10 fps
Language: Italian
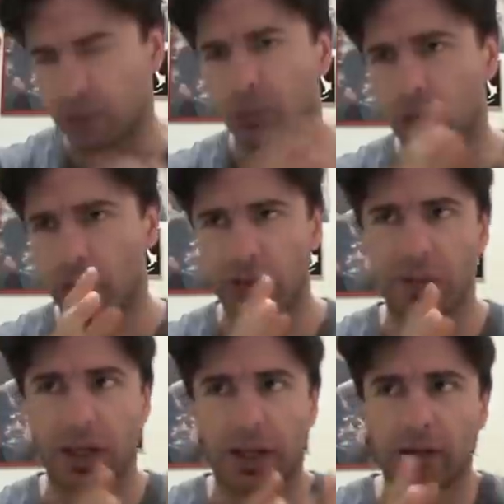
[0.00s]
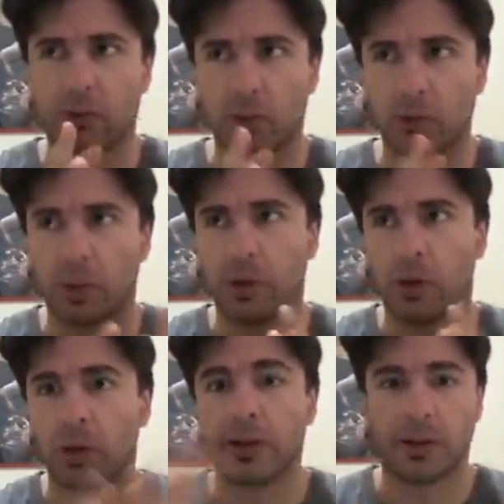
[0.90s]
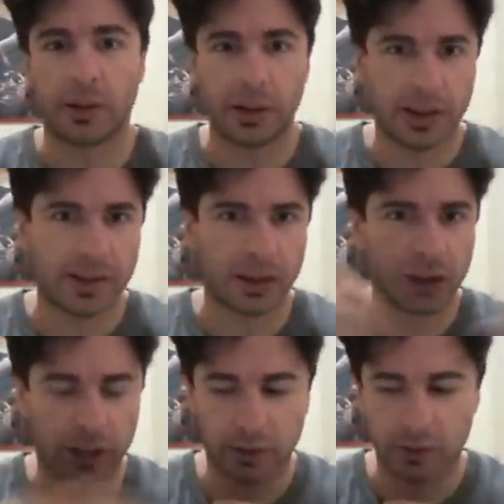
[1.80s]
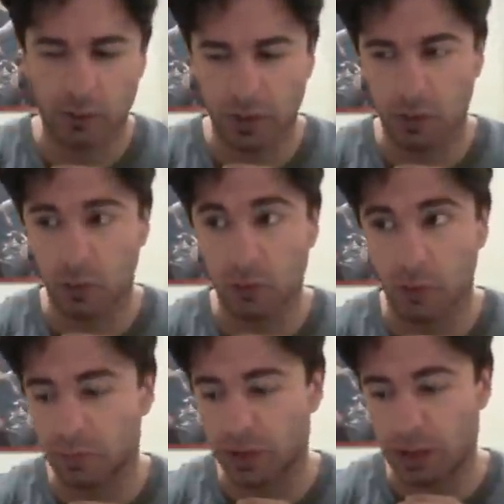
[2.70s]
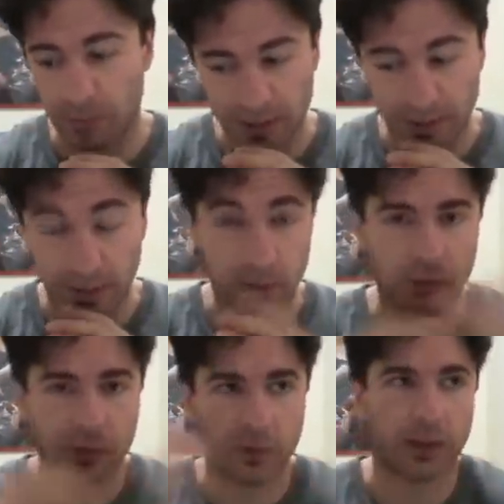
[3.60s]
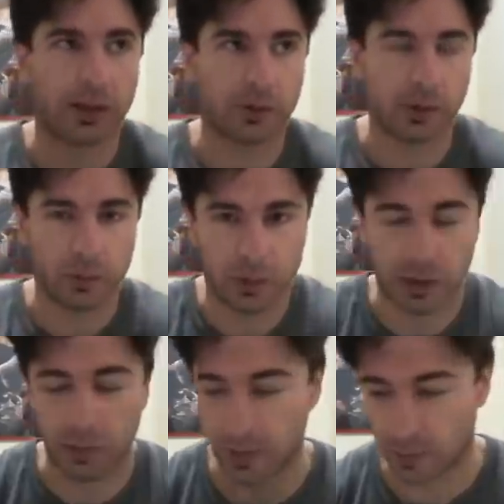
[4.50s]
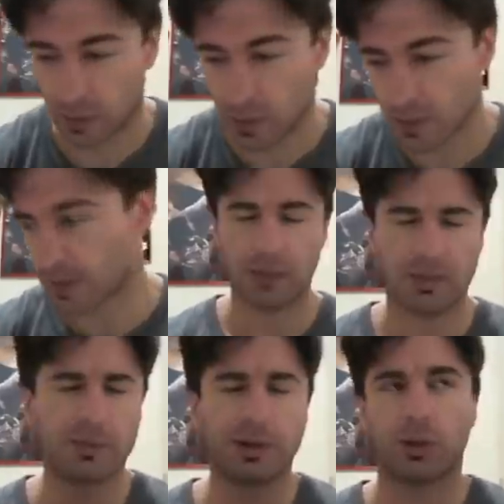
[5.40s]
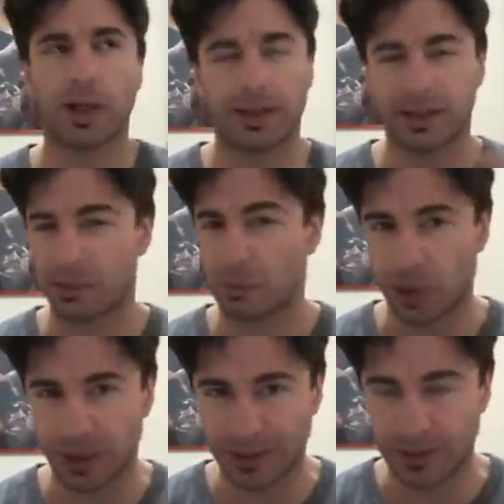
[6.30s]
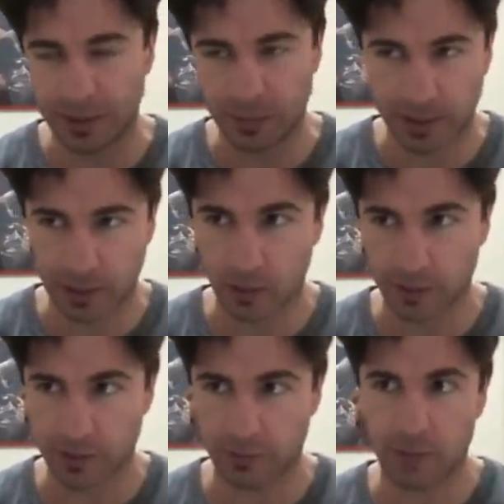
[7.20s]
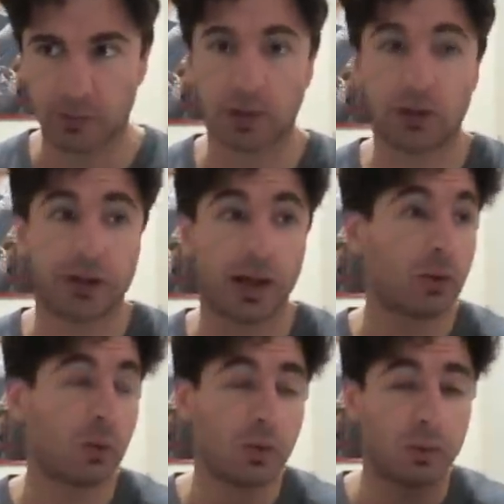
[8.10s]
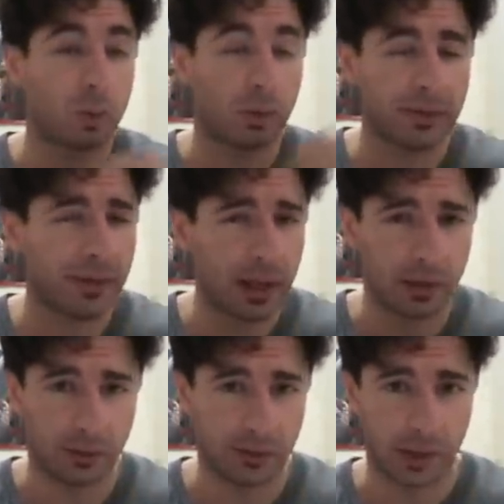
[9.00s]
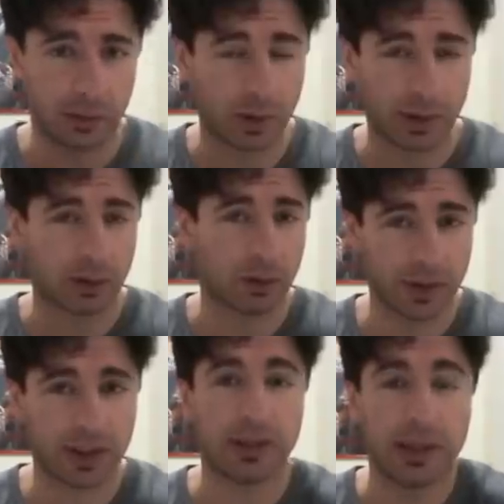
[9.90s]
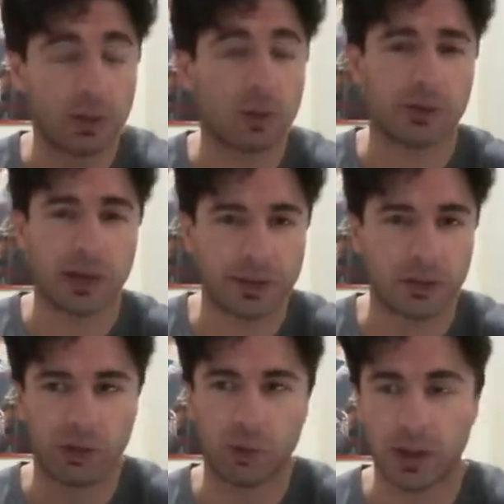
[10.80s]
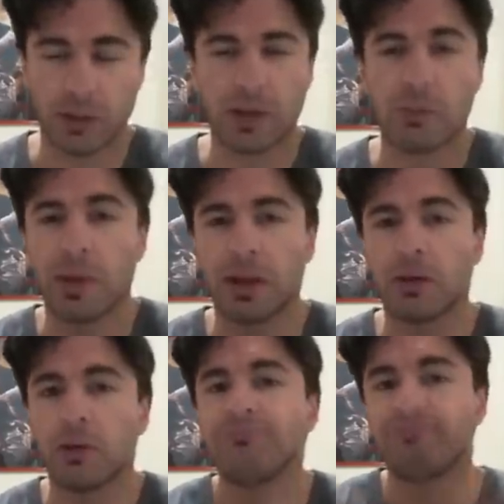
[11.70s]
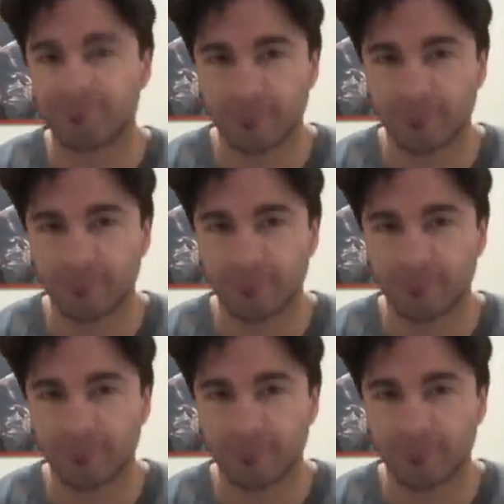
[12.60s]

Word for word: Adesso non so se si chiamerà distruzione, però in inglese è shattered, quindi non lo so, potrebbe essere distruzione, la traduzione è questo. E per il momento non è che sappiamo tantissime altre cose, sappiamo che ci saranno un nuovo evento, ci saranno altre novità nel corso della stagione, quindi per il momento